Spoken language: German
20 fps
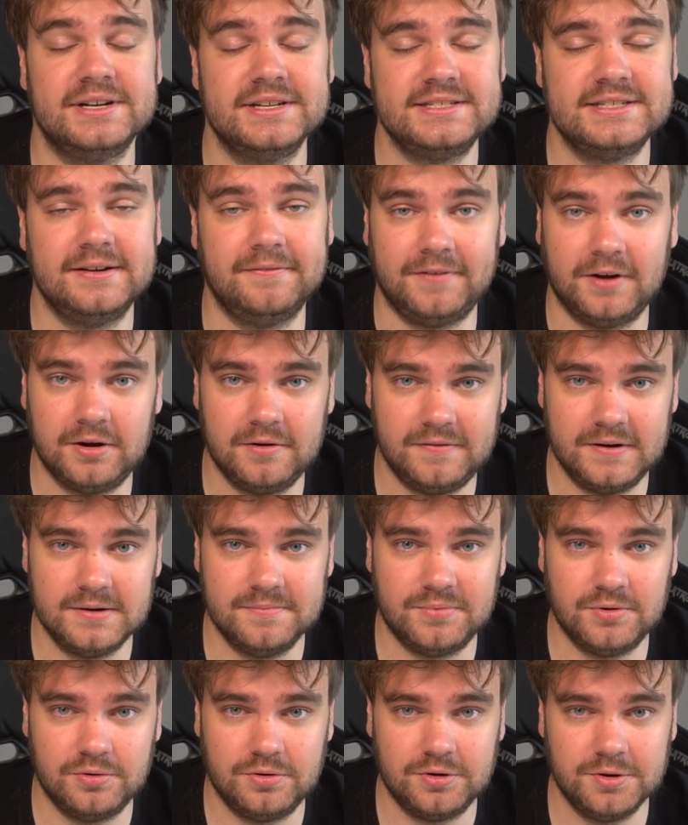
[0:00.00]
ist dann VfL
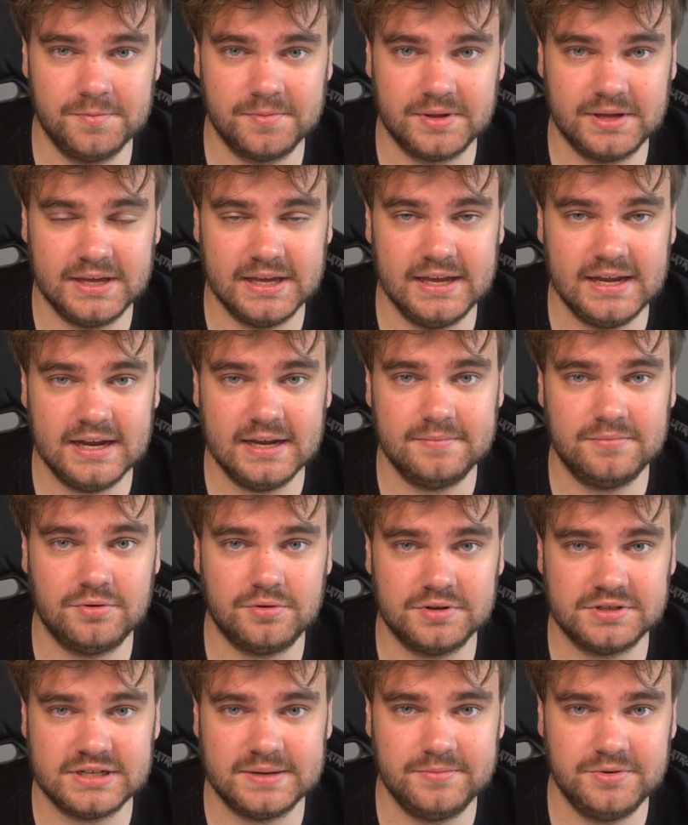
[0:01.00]
Bochum gegen
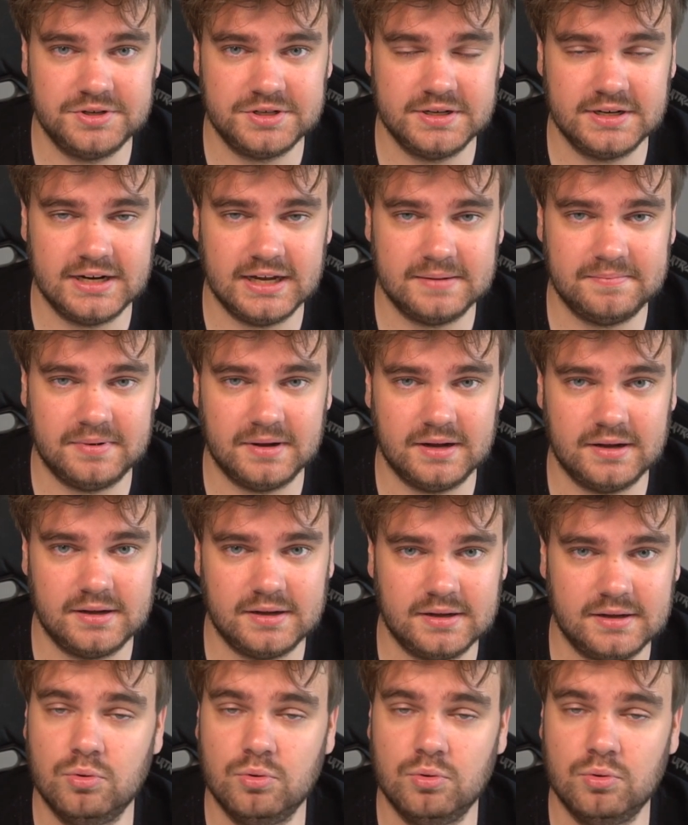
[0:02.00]
Borussia Mönchengladbach.